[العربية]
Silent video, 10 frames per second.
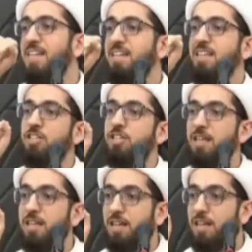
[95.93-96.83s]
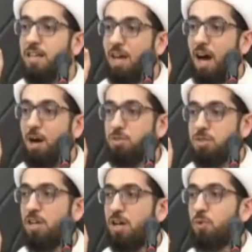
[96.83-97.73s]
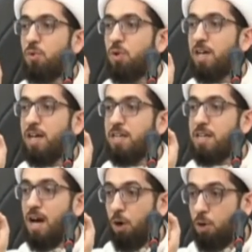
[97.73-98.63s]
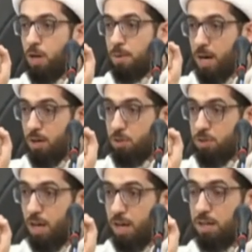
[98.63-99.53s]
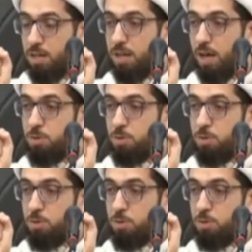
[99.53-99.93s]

أي شيء أوصله إلينا علماؤنا